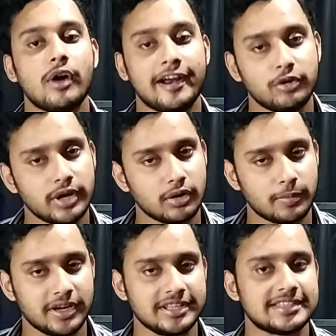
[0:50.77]
অ্যান্ড্রয়েড
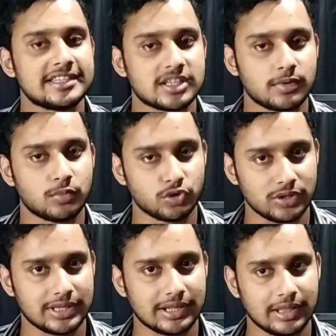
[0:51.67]
অপারেটিং সিস্টেমের
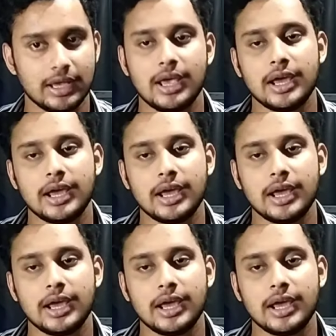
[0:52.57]
মতোই দেখতে